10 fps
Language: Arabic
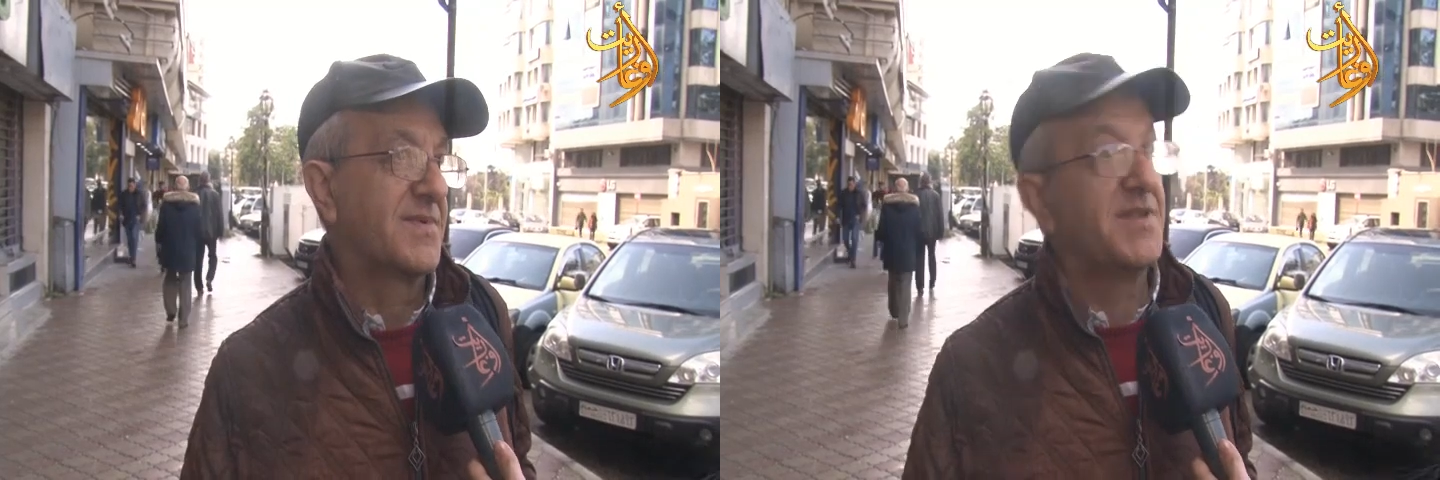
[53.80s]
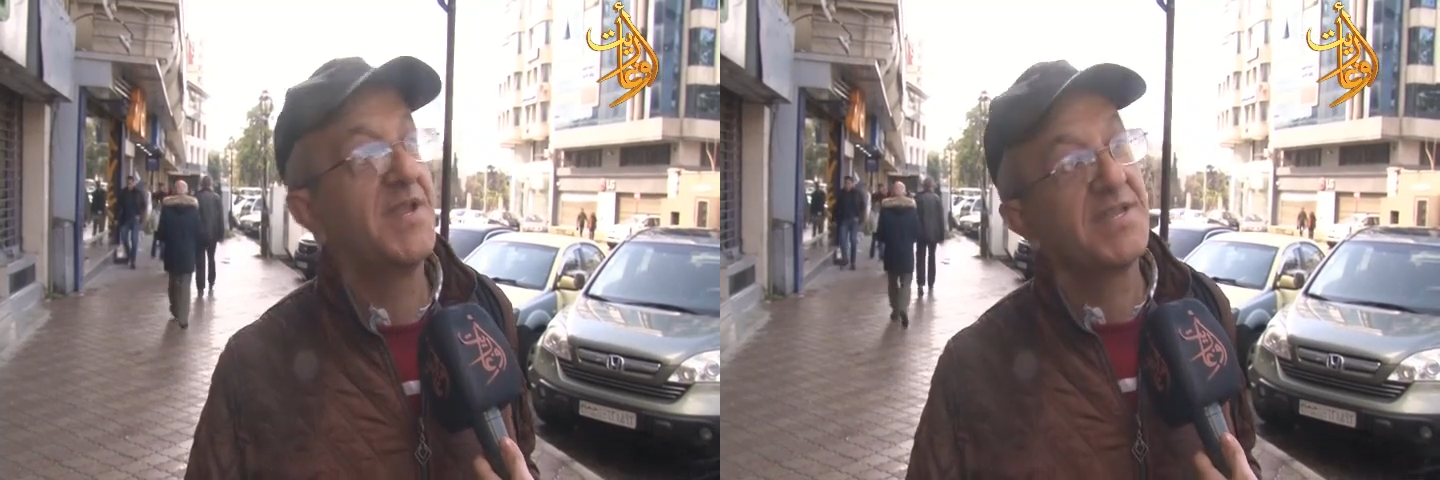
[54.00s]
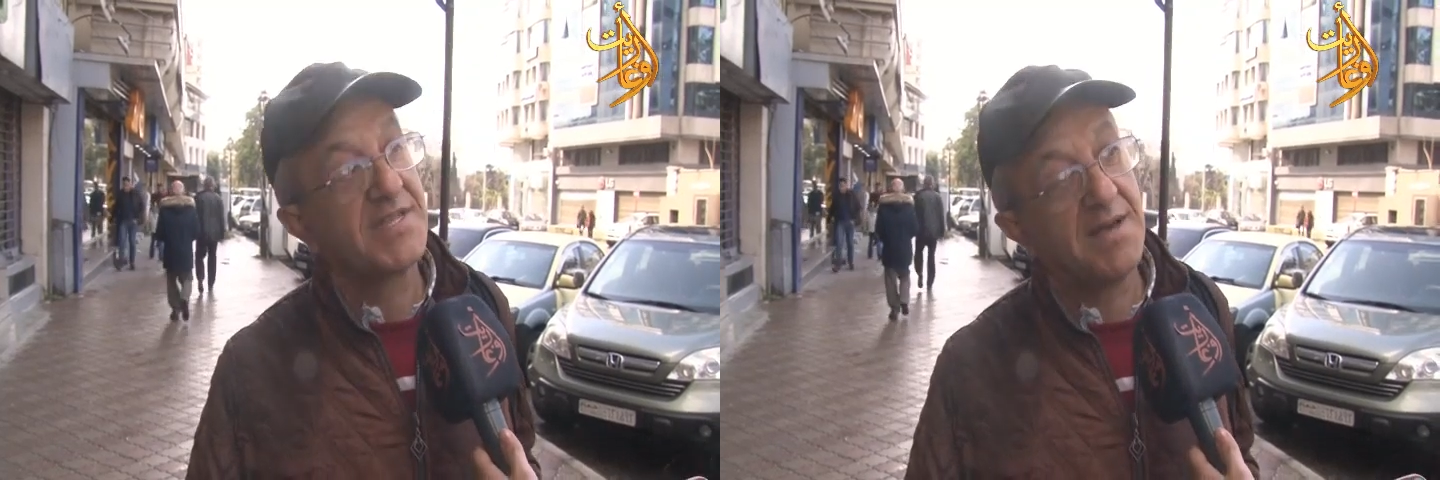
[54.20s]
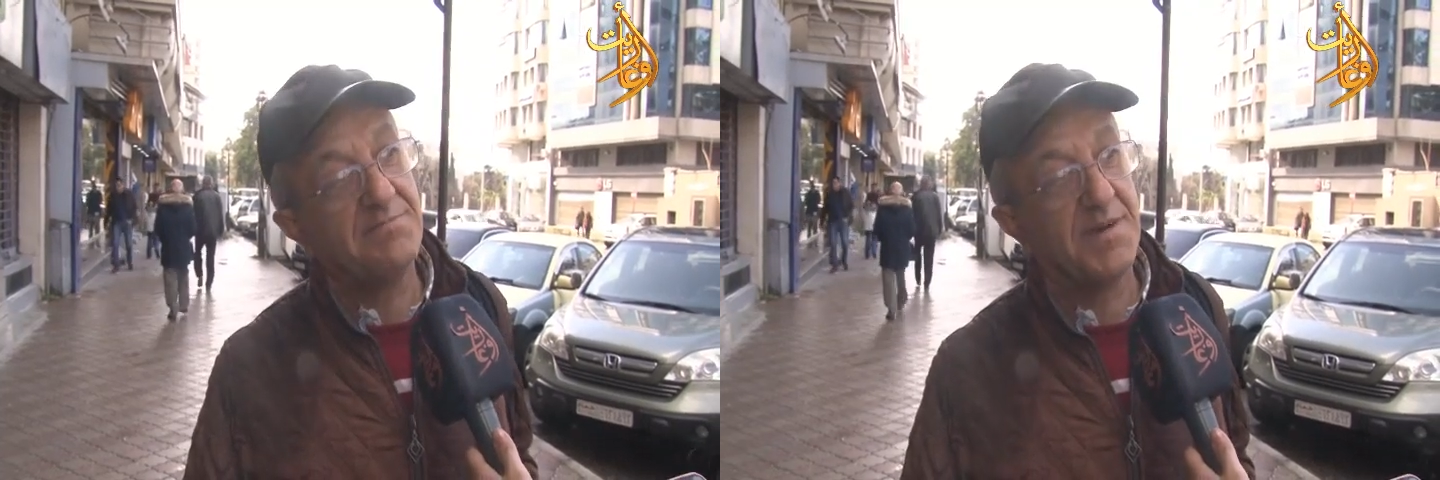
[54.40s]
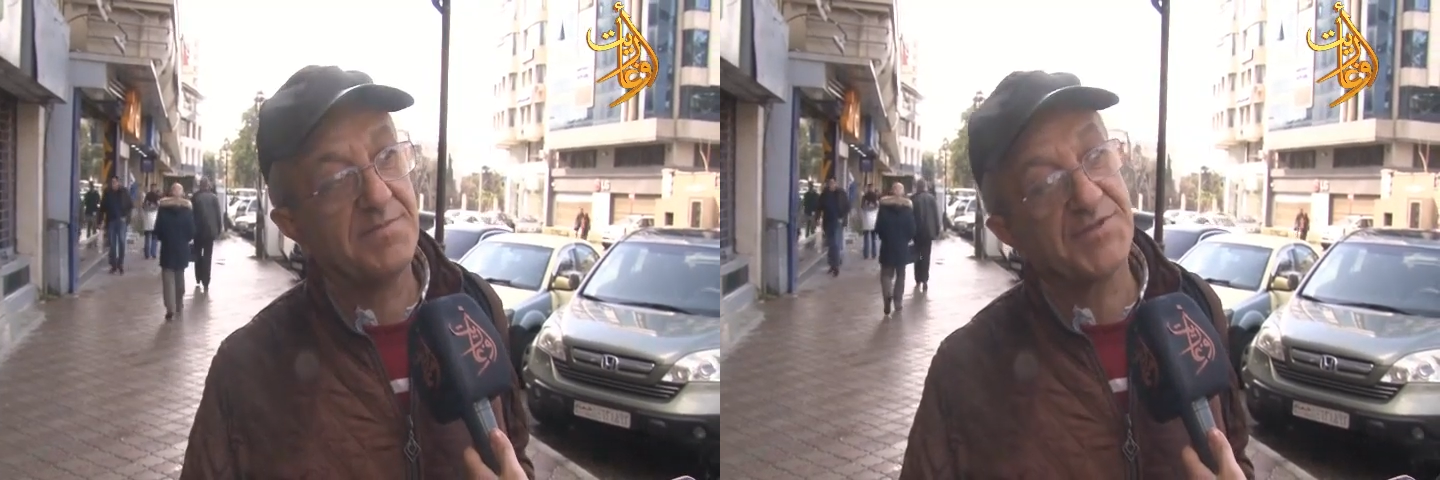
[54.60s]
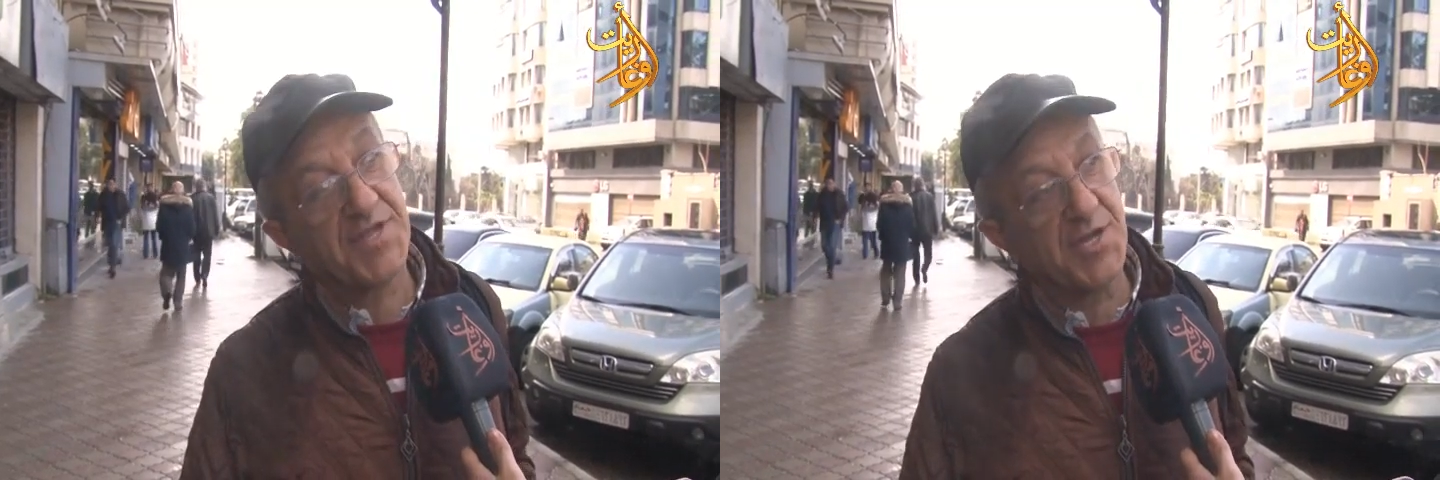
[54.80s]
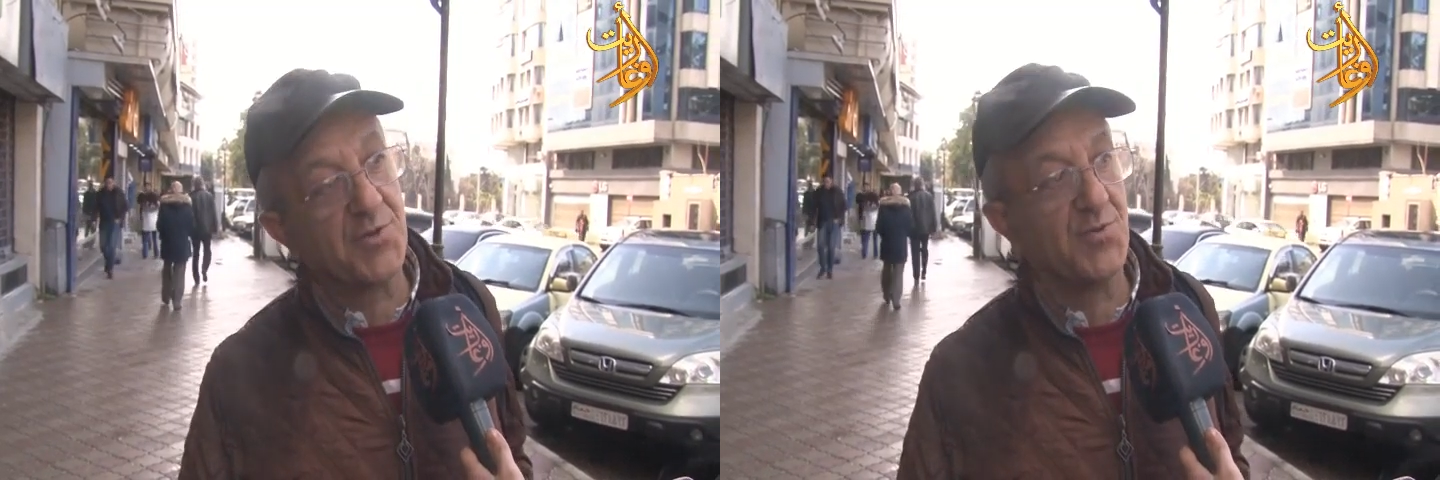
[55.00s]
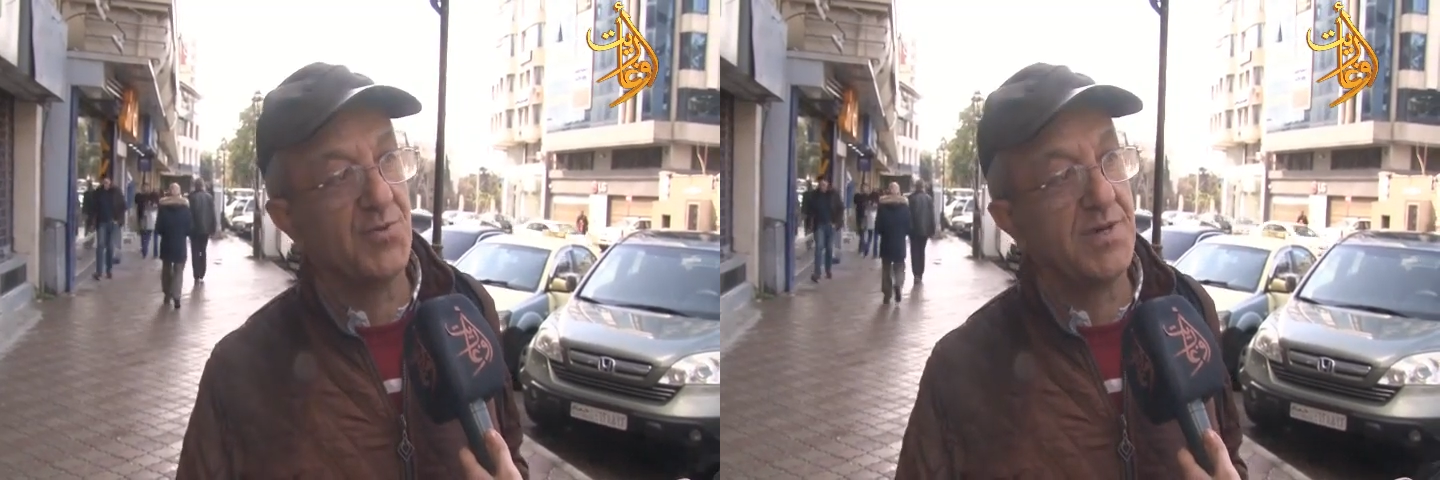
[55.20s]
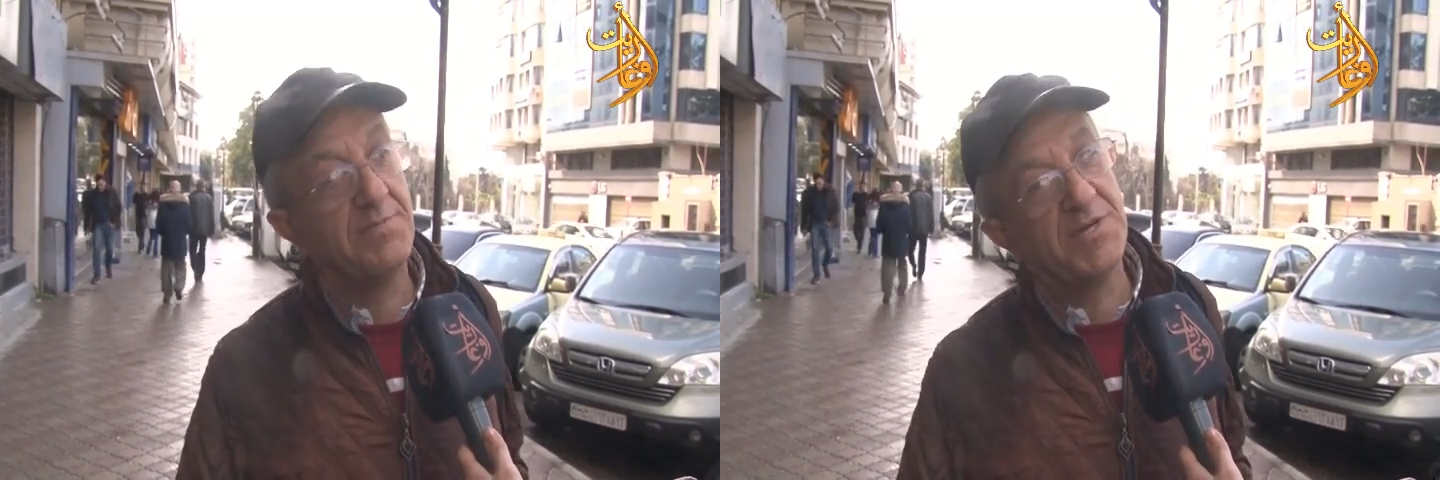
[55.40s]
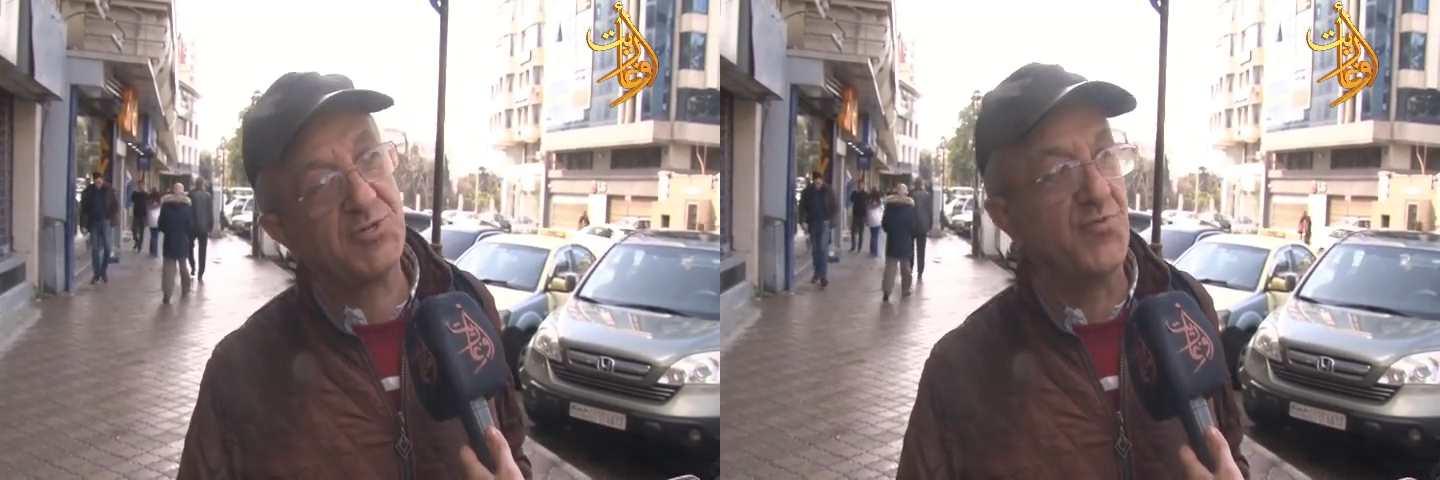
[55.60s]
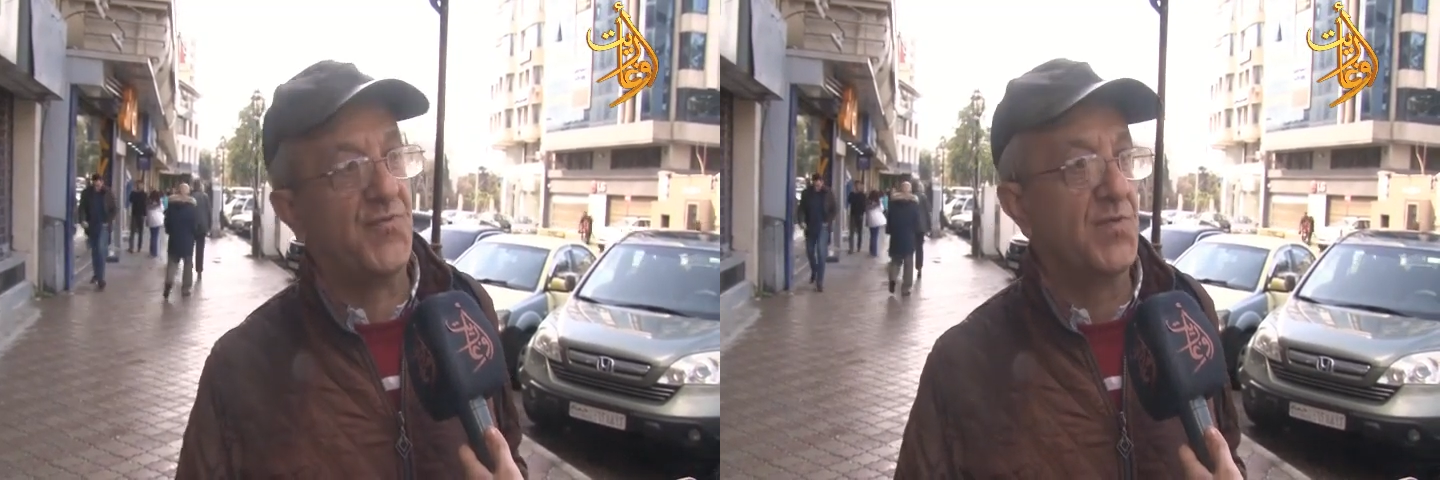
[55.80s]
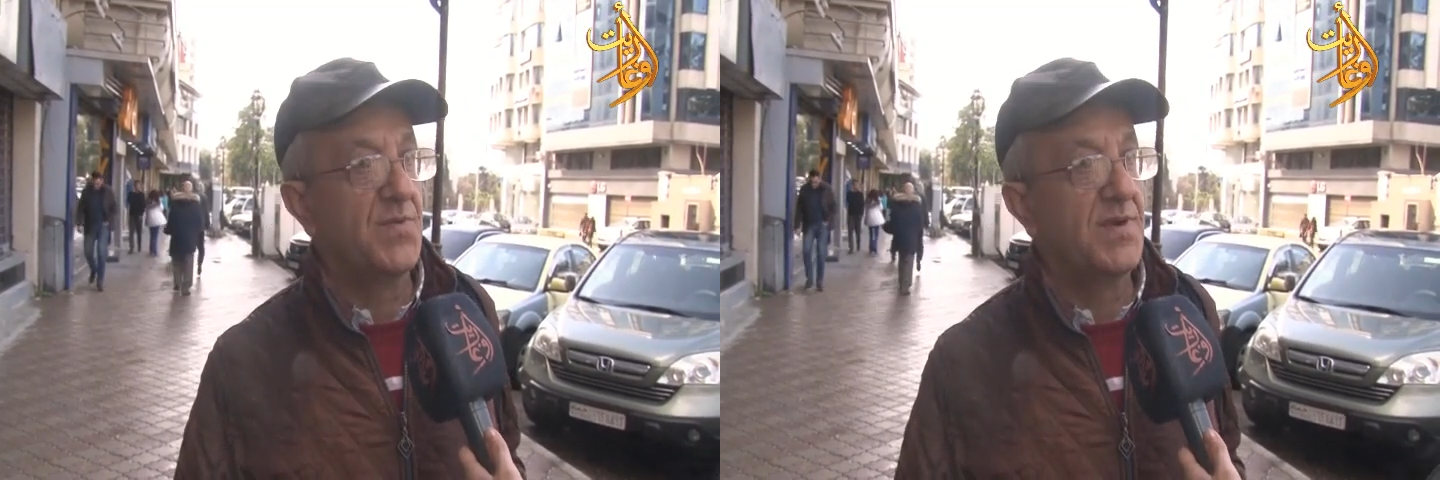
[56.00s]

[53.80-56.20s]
كنا نتخبى من طريقه لما نشوفه